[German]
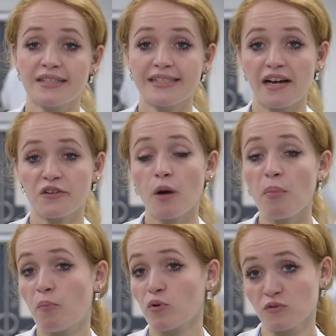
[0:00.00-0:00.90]
der
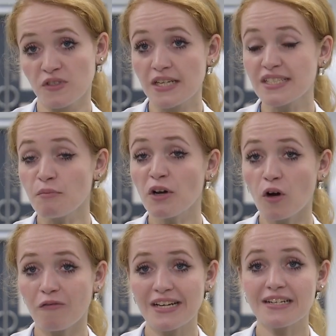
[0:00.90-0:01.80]
Körper produziert immer
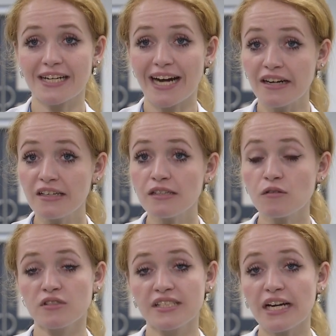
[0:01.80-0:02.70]
noch weiter Galle
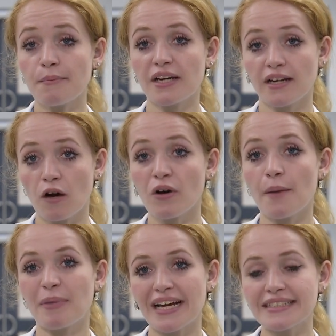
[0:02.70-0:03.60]
und die kann man dann auch
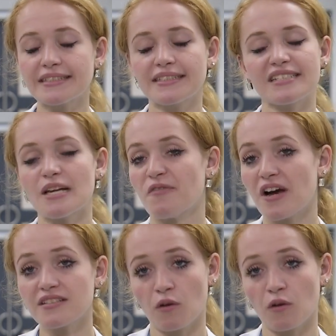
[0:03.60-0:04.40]
erbrechen. Deshalb war es